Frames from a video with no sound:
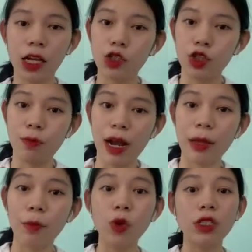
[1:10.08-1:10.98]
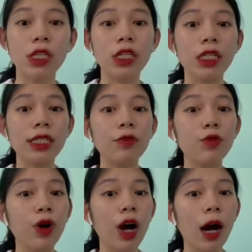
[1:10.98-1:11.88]
rồi mặc cái bộ gì thì sẽ
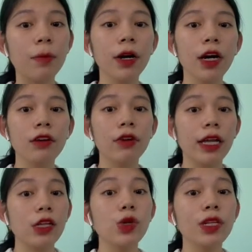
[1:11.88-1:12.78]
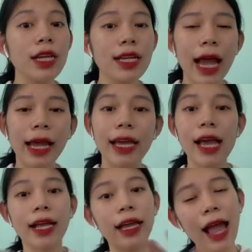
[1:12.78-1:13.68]
phù hợp với cái chuyến đi này,
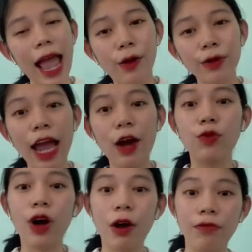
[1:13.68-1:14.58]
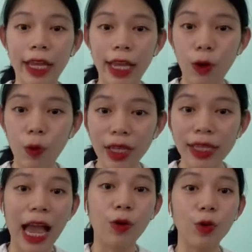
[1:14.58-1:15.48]
cái áo nào phù hợp với cái quần
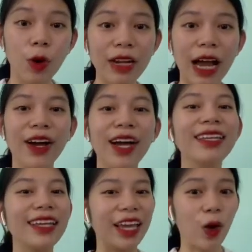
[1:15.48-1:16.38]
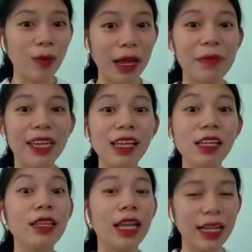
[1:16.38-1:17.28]
nào, đúng không nào? Thì ngày hôm nay mình nghĩ
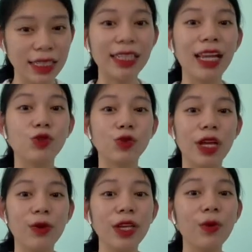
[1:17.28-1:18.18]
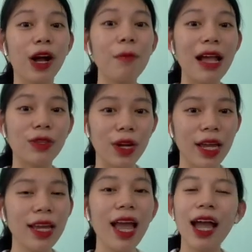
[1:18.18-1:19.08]
đến chính là chủ đề yêu thích của các bạn rồi đấy.
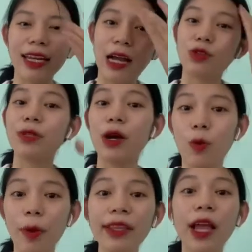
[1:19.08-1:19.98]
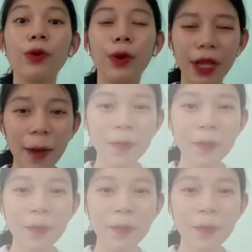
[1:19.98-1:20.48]
Nào, chúng ta cũng bắt đầu thôi nhé.